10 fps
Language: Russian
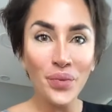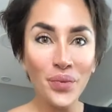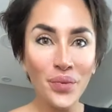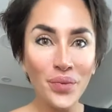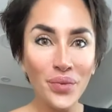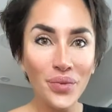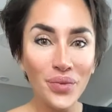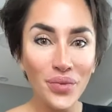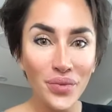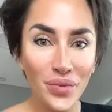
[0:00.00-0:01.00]
Угу.
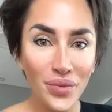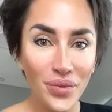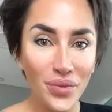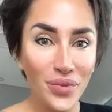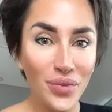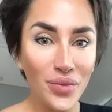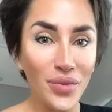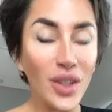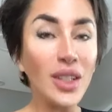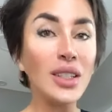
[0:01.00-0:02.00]

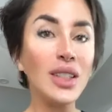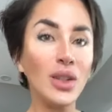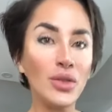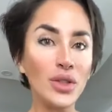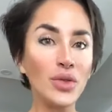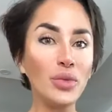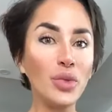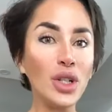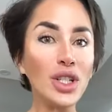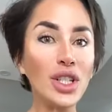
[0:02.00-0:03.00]
У нас становится все
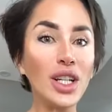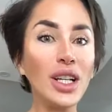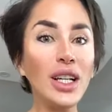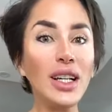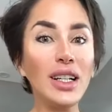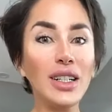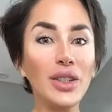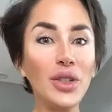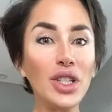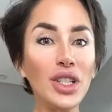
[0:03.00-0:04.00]
больше.
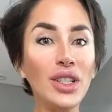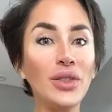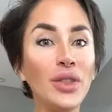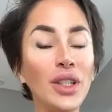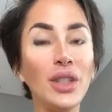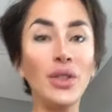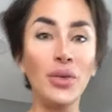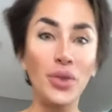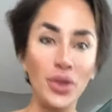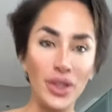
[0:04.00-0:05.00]
Крошки. Сегодня
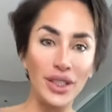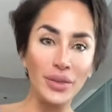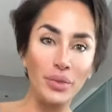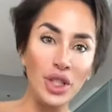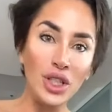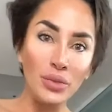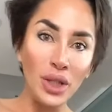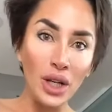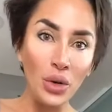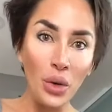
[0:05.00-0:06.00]
готовим тортик, птичье
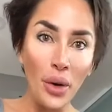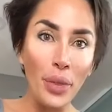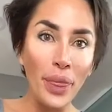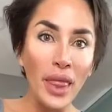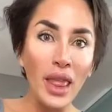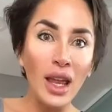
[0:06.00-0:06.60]
молоко